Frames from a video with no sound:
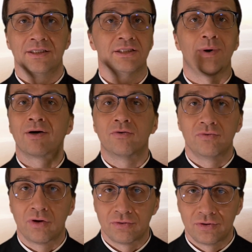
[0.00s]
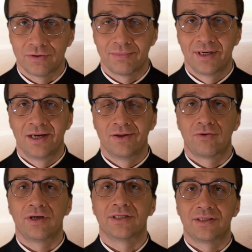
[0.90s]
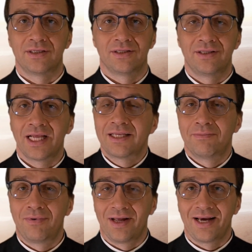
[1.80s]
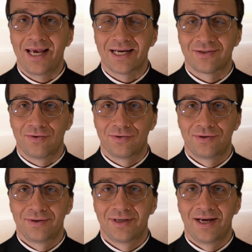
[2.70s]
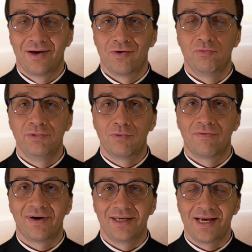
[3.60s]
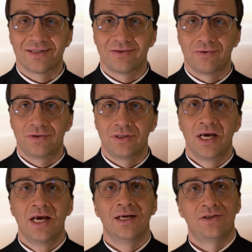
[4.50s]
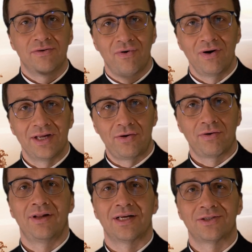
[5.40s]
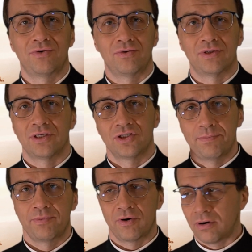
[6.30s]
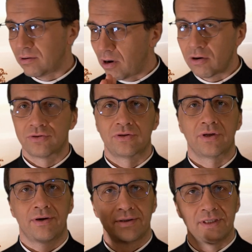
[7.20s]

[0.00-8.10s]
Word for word: y, z łagodnością. To jest, na tym polega jasność umiłowanie jasności. Czy wolę drogę na skróty? Szybko, ostro